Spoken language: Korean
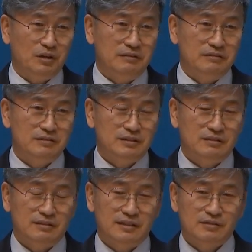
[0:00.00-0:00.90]
있는
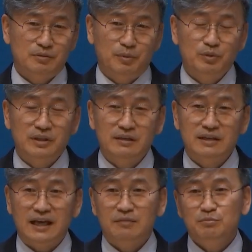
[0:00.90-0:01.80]
지역이라서 본당을
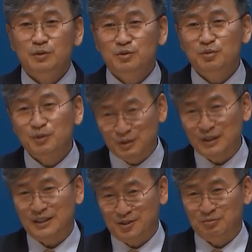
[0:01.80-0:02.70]
한 번도 못
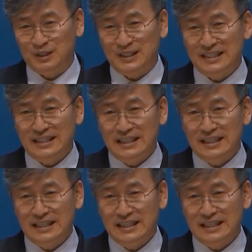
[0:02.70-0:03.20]
들어갔습니다.